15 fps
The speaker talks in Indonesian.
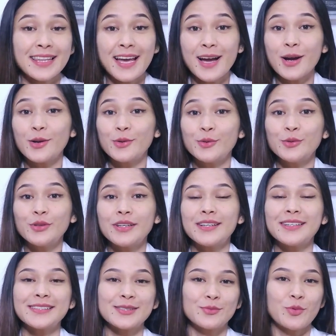tahu
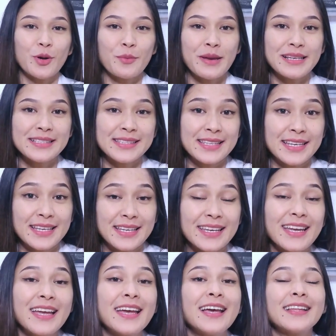ke semua
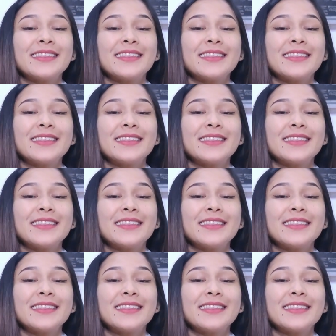Besti